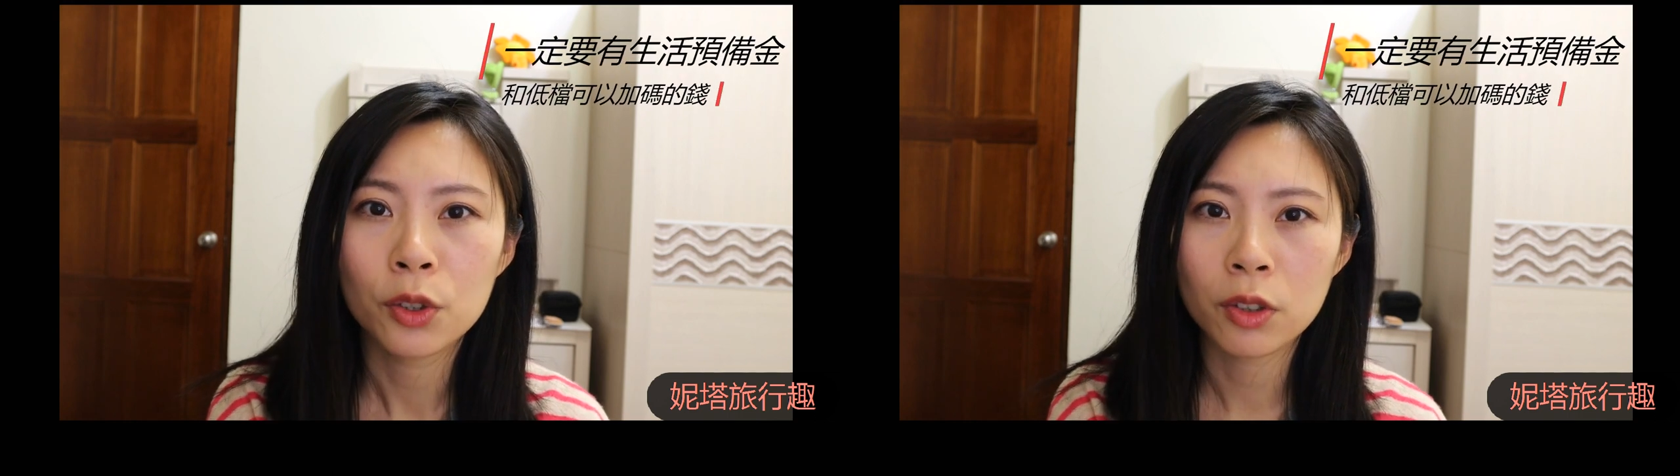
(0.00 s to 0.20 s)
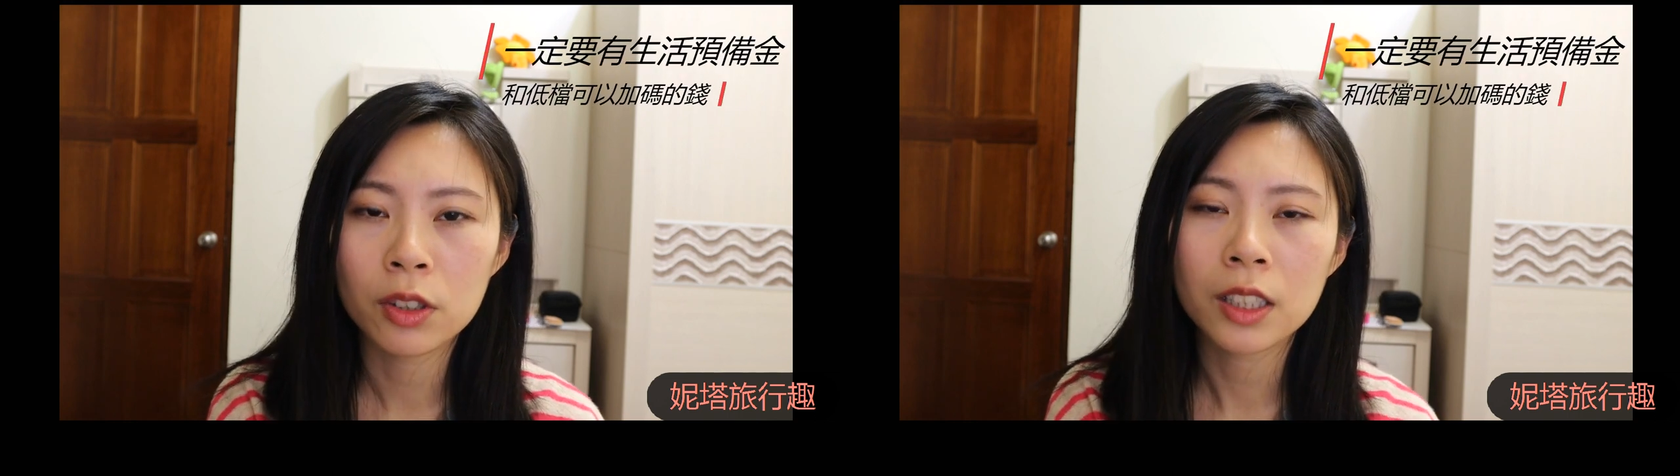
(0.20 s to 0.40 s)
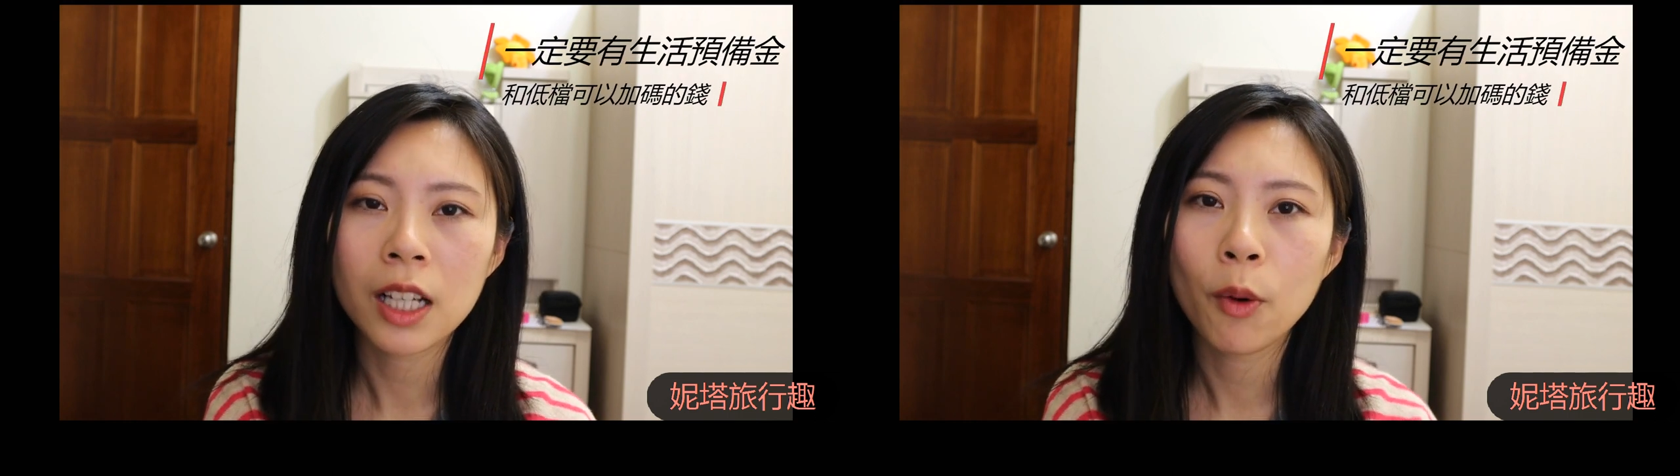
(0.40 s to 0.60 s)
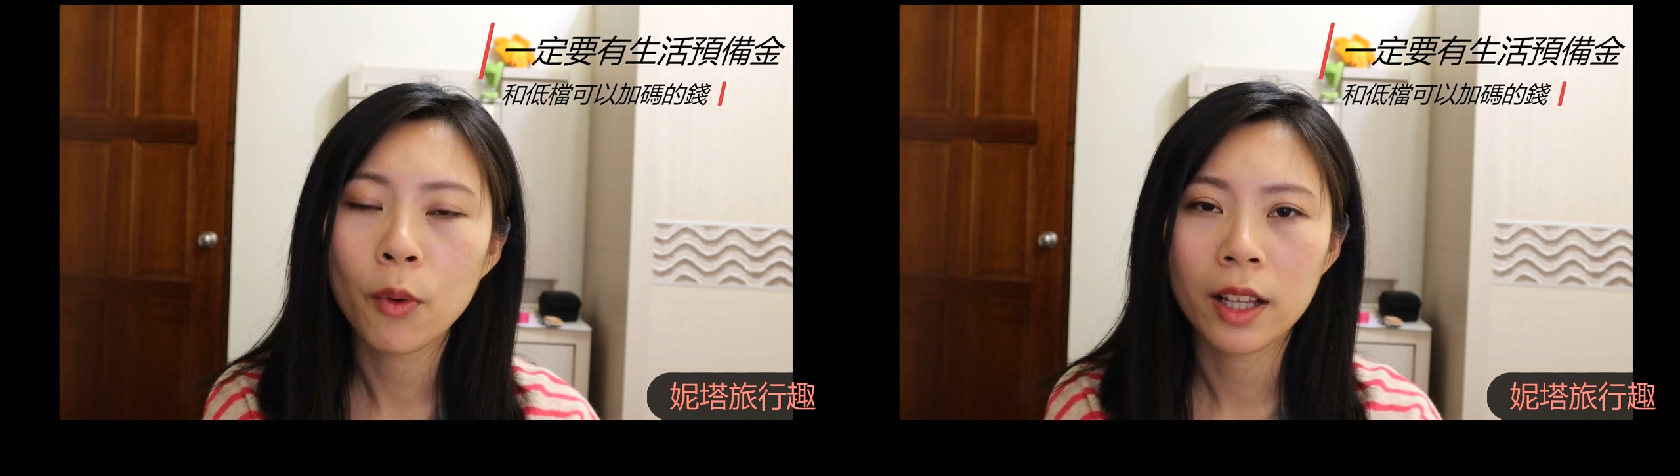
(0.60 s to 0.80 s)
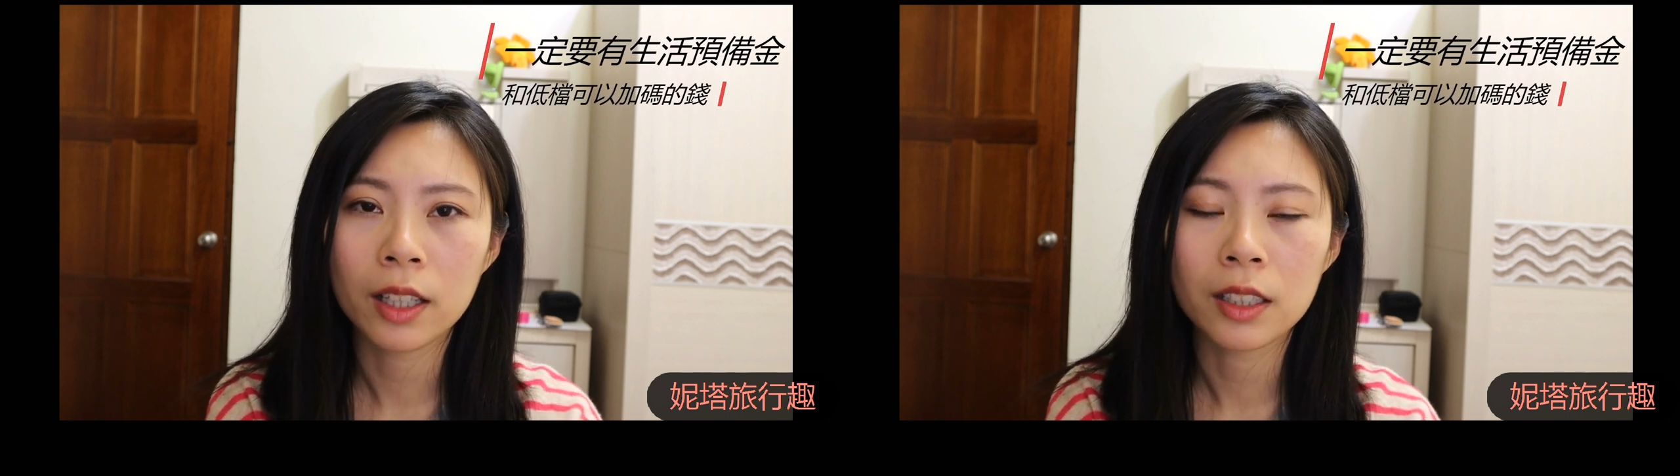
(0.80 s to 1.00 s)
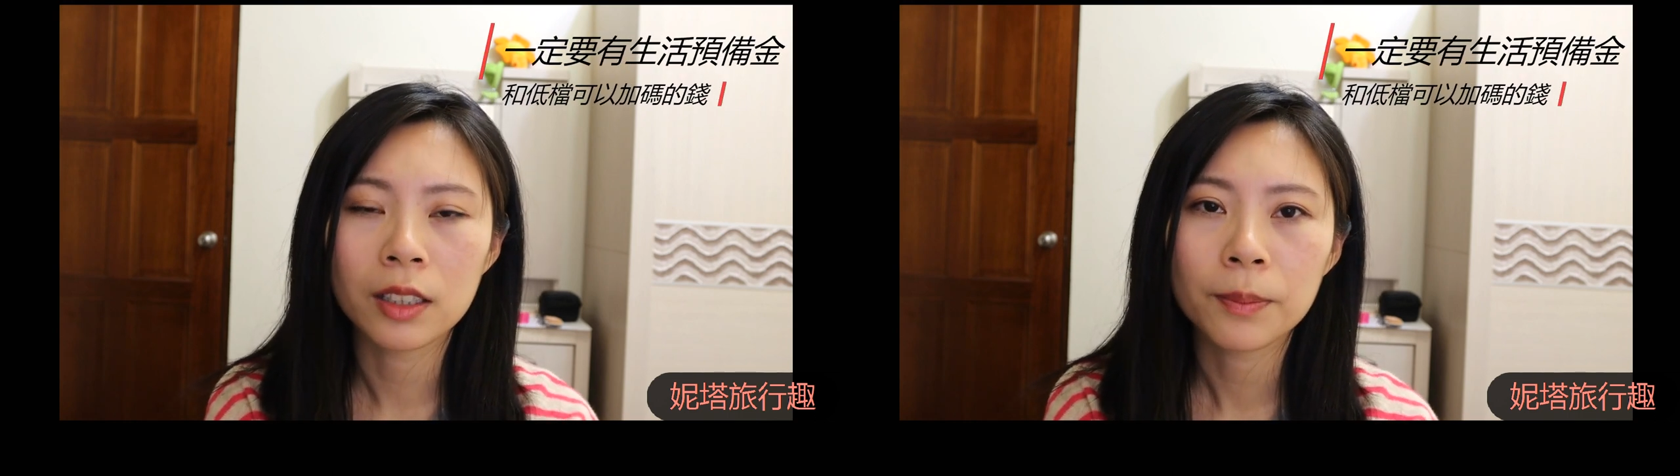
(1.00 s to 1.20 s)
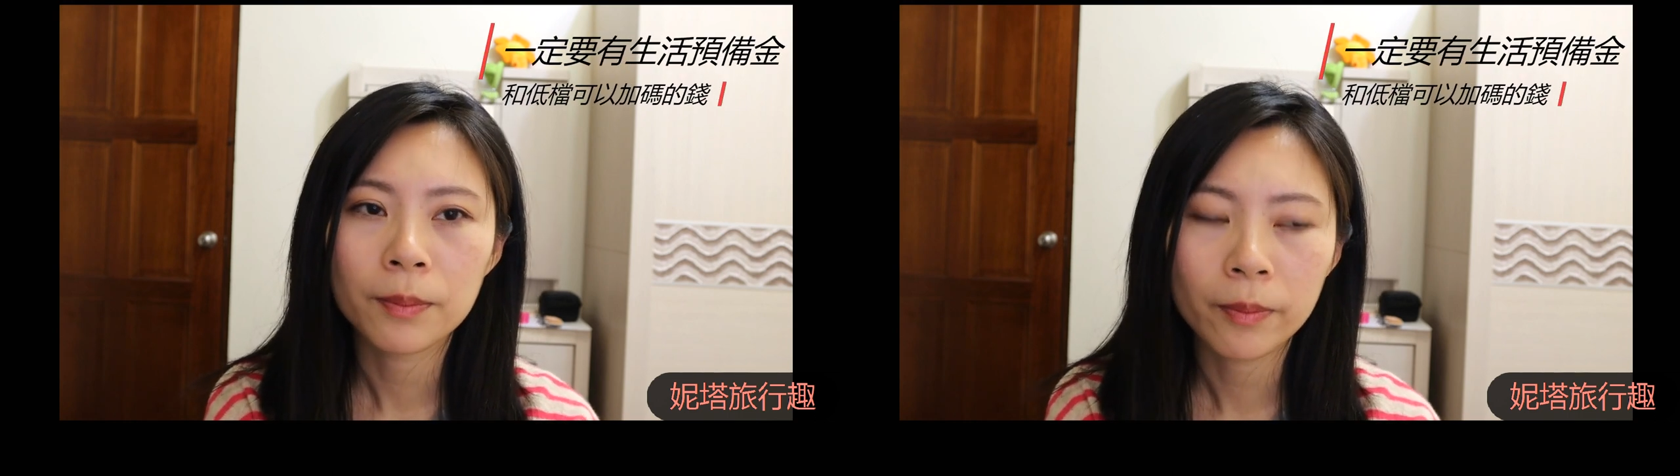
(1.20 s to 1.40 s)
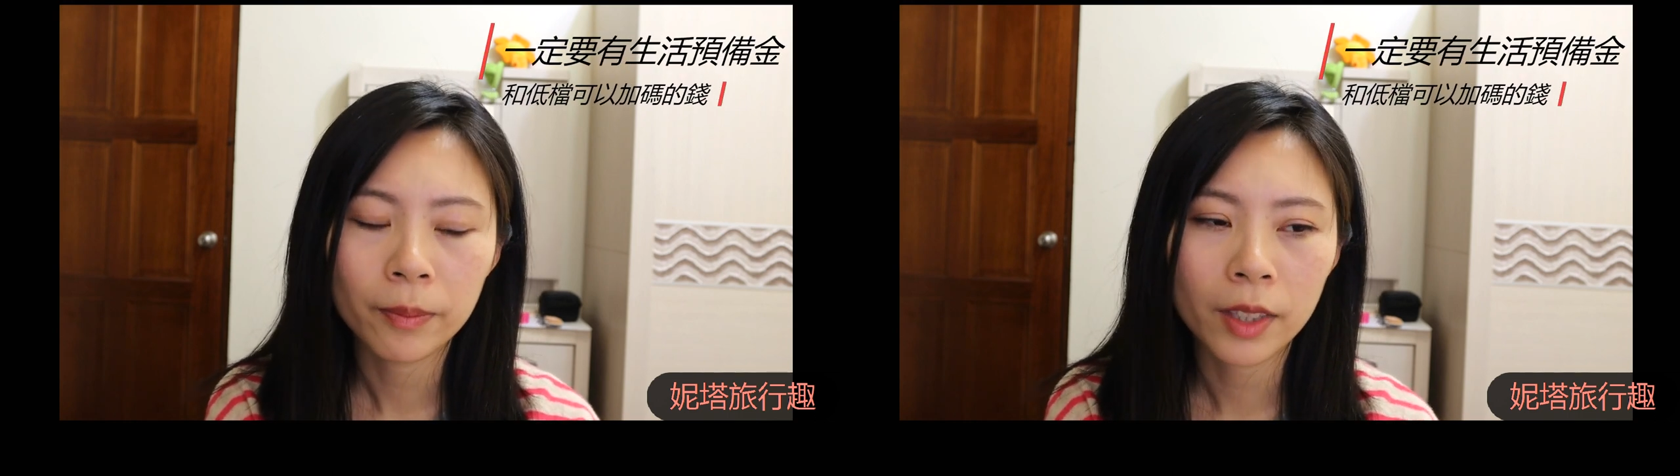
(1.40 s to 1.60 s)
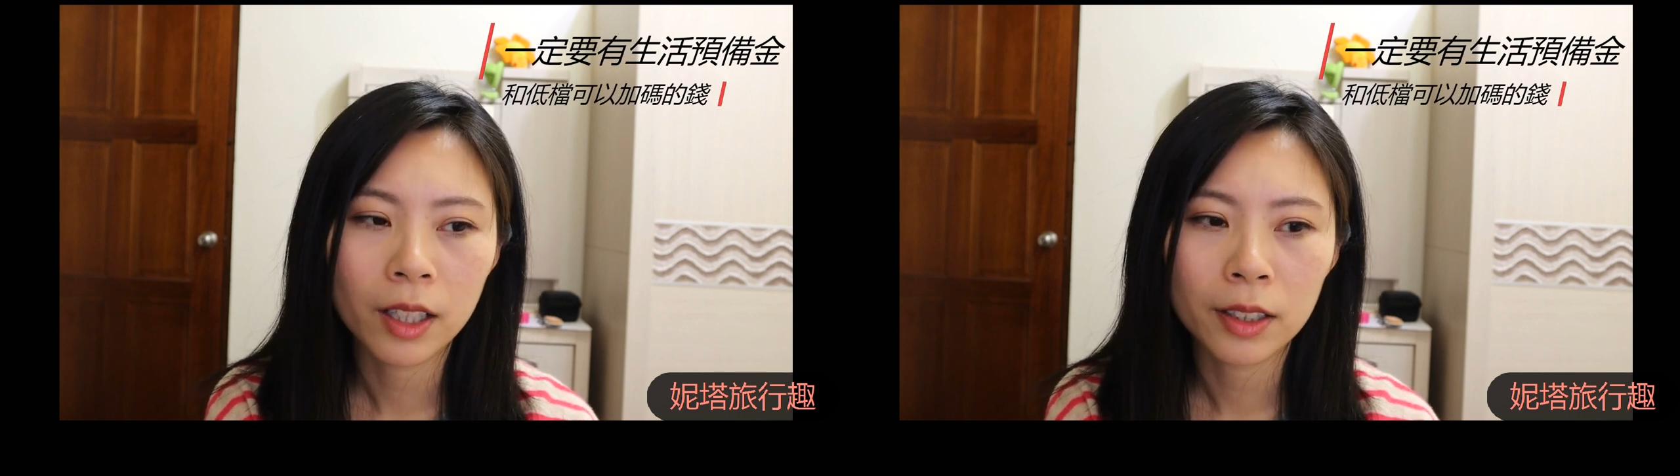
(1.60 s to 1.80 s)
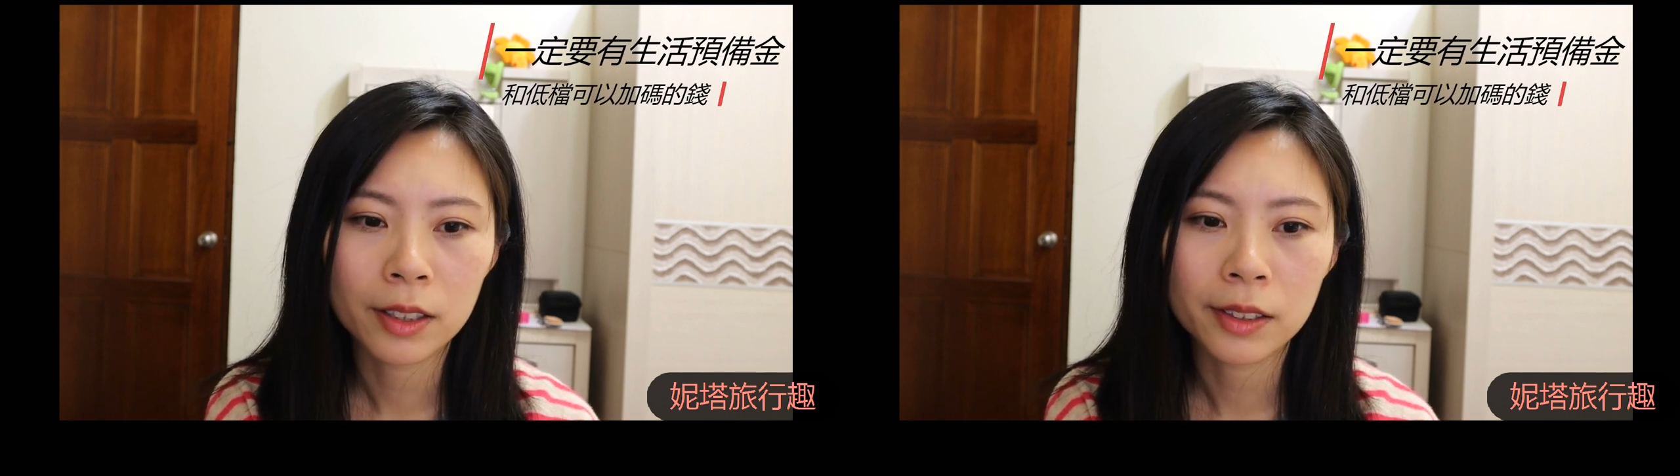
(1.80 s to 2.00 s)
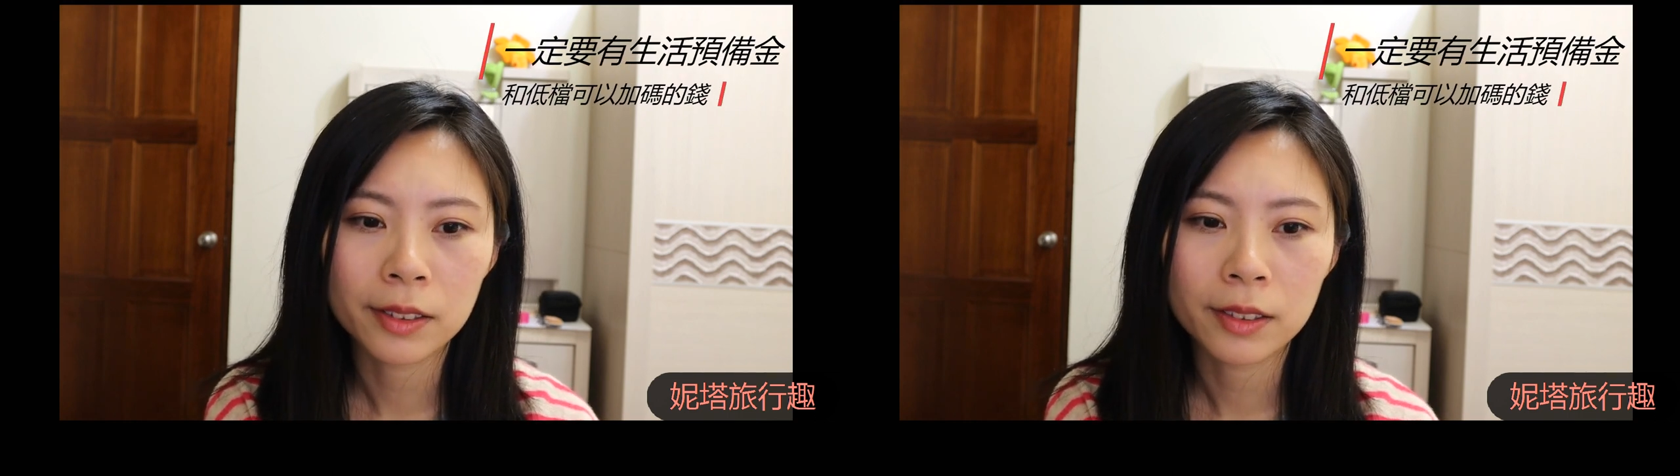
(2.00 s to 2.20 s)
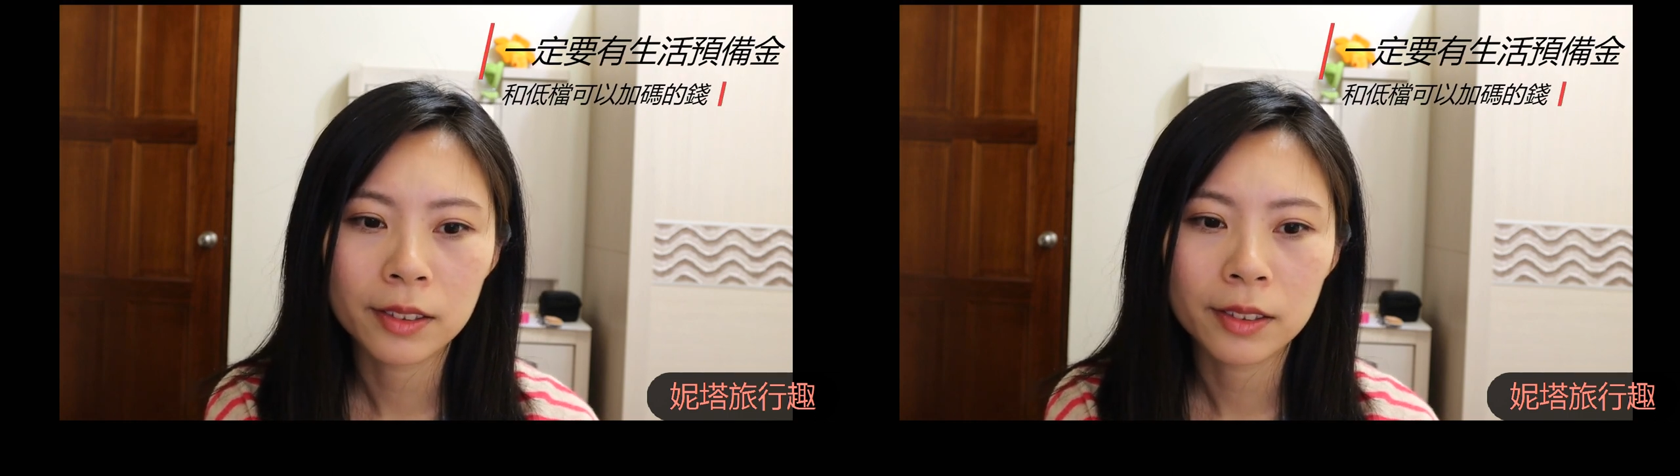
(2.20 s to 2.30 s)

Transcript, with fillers: 就是要为了呃